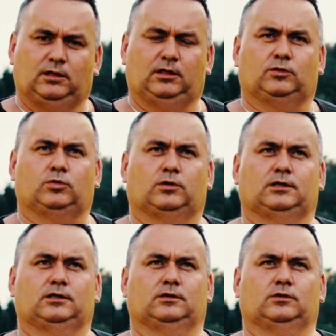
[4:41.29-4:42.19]
i
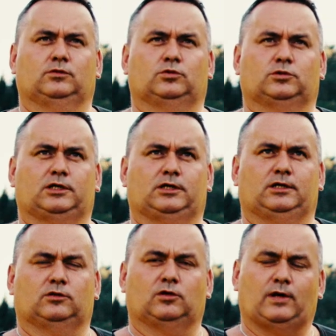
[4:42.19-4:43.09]
który,
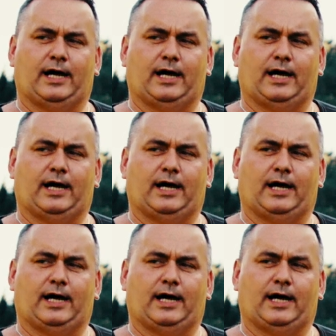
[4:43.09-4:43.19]
którzy tą